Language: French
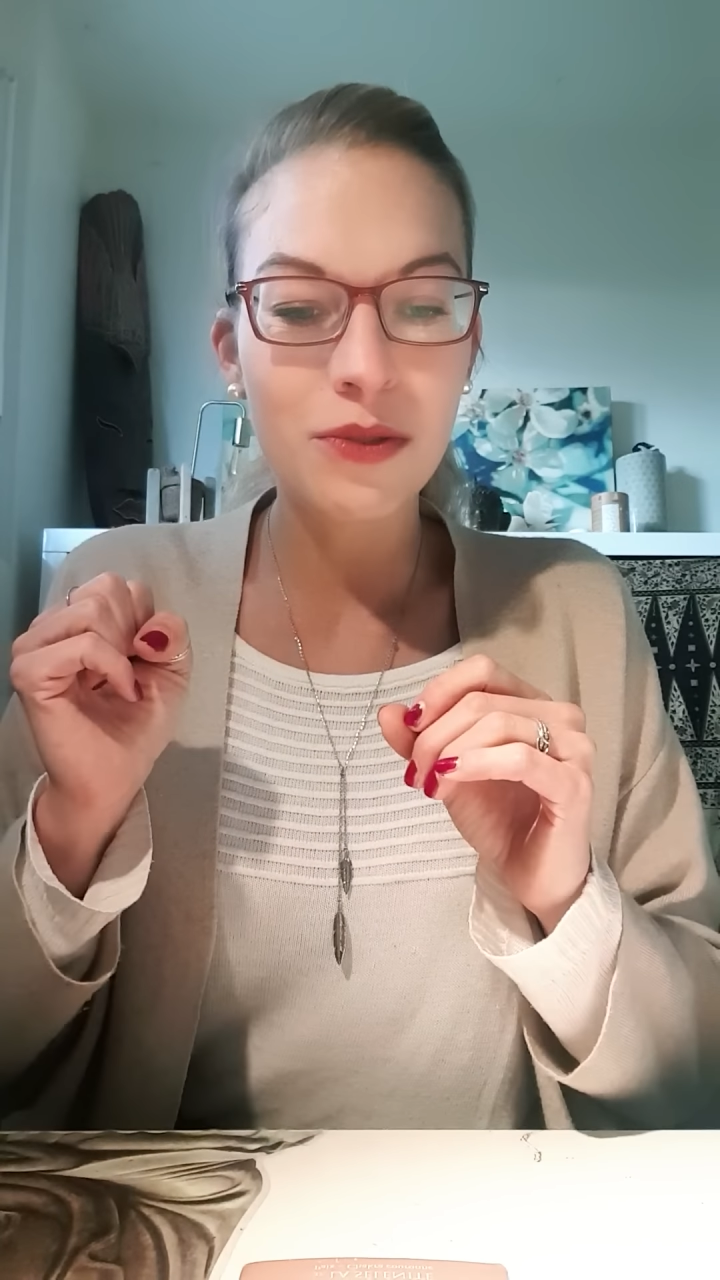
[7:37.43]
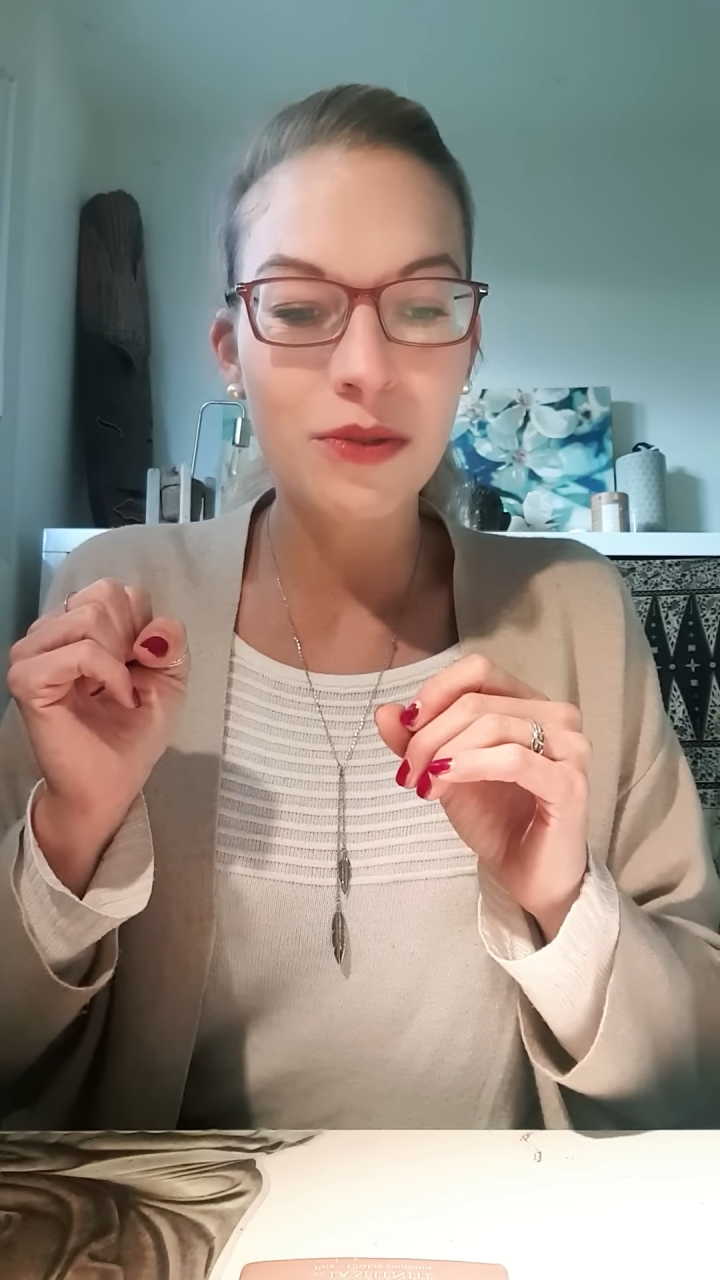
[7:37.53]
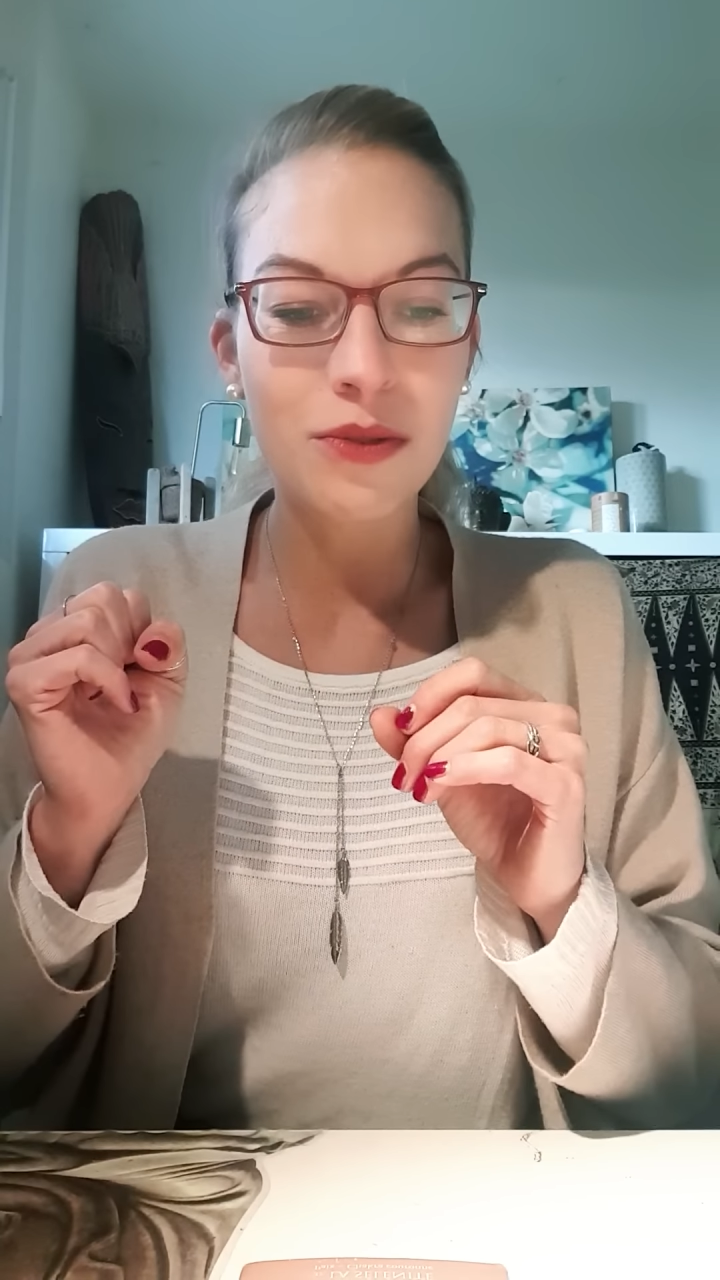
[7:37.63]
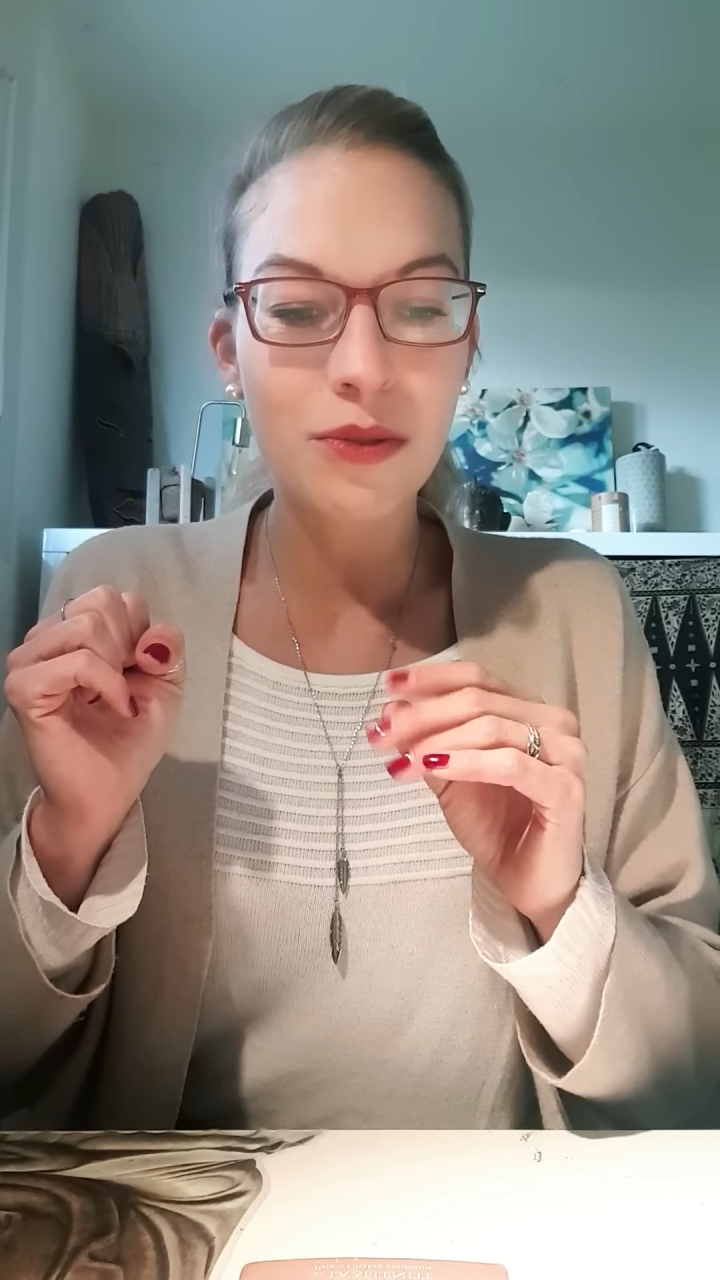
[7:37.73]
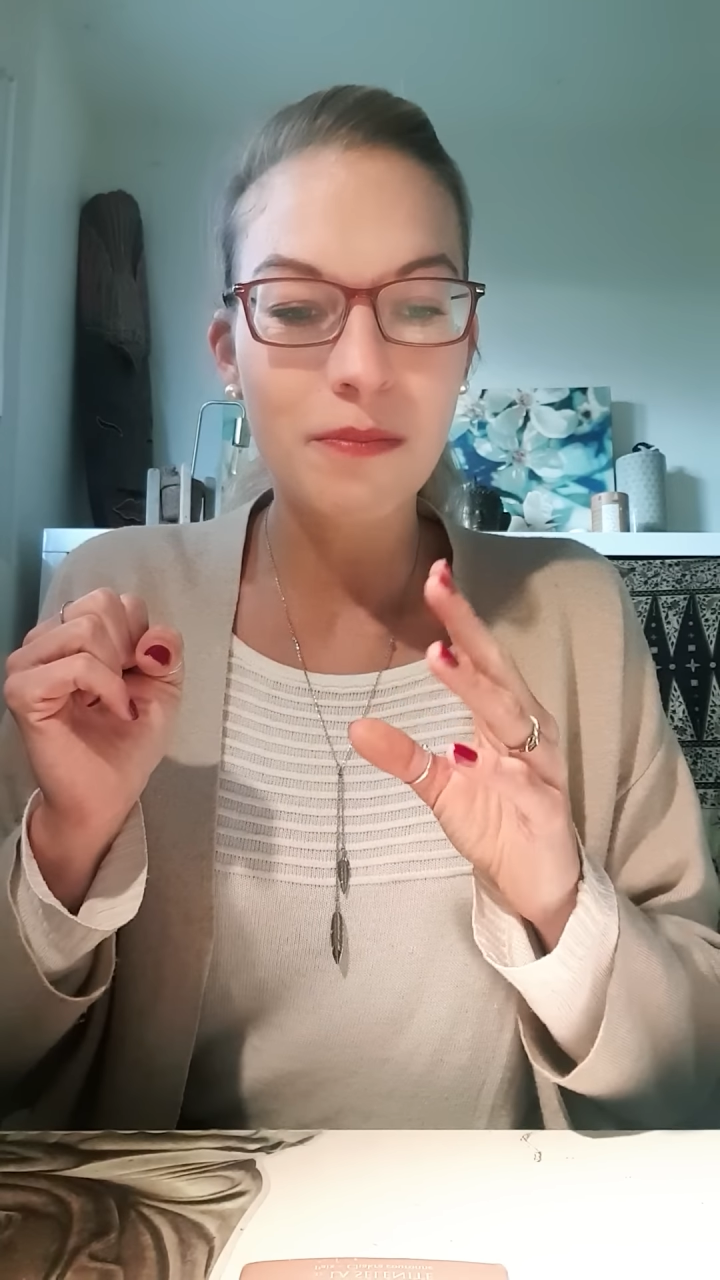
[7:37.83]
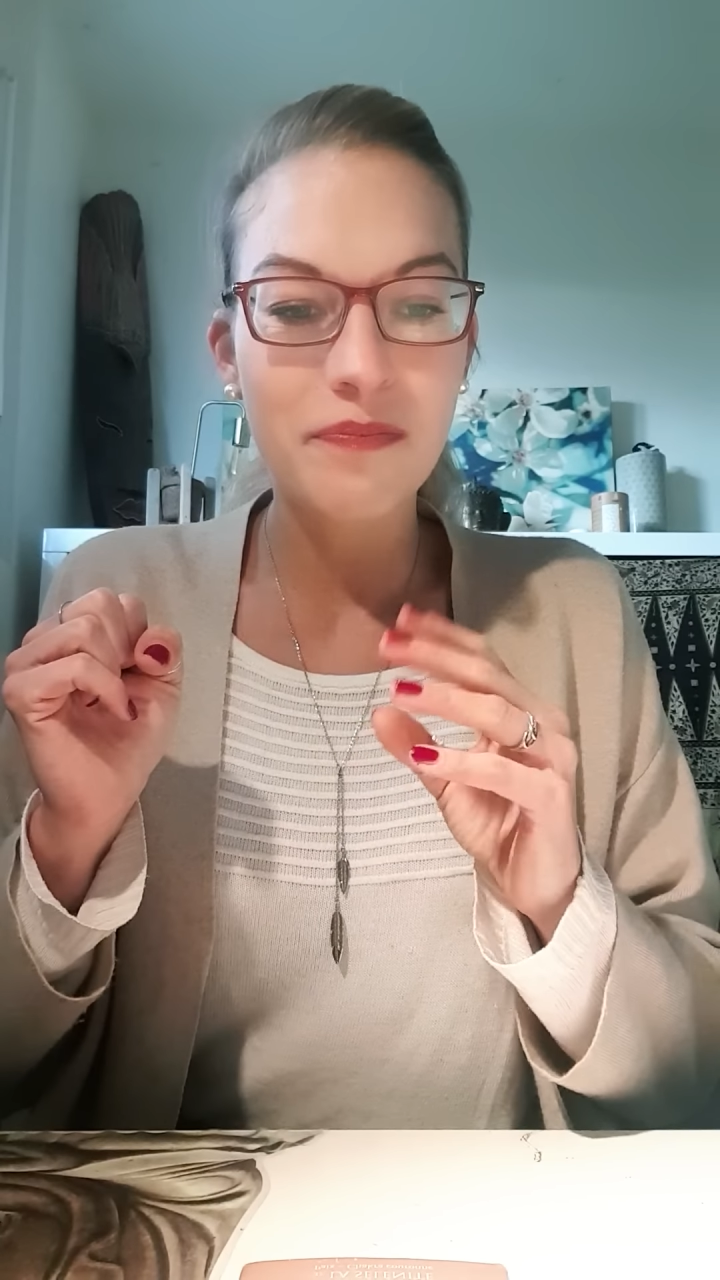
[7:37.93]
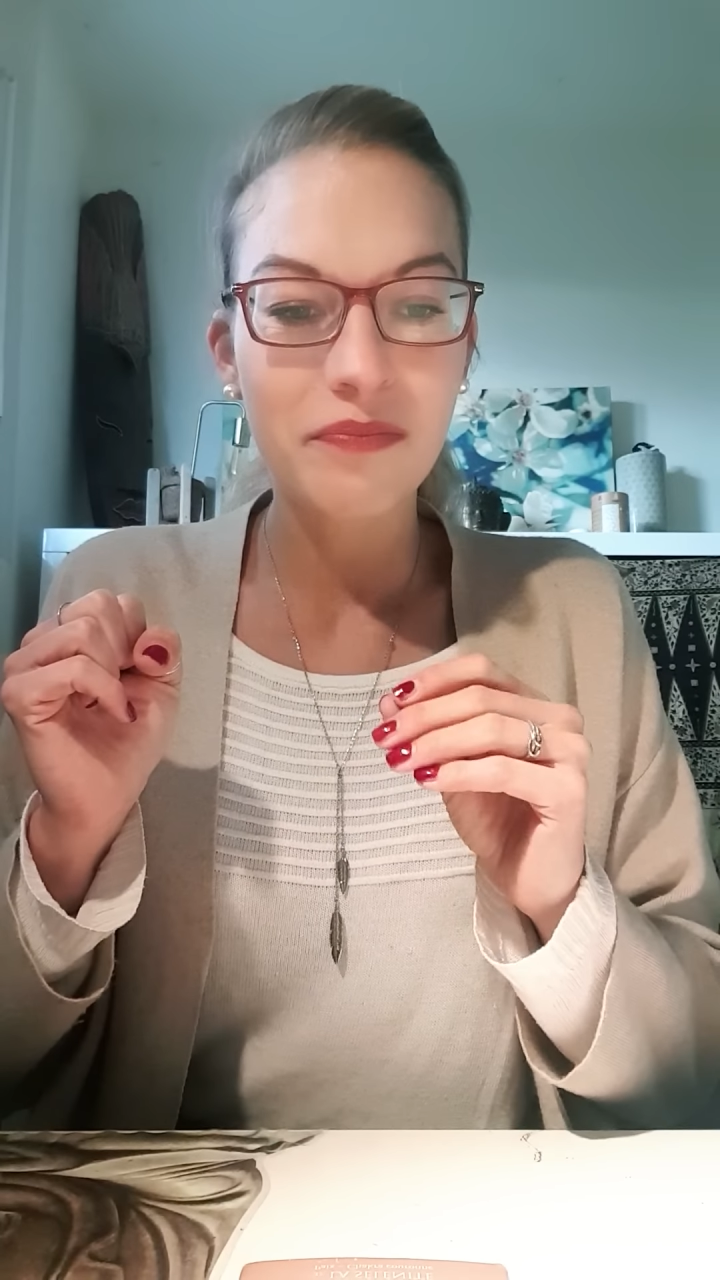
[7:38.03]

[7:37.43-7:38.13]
de, de...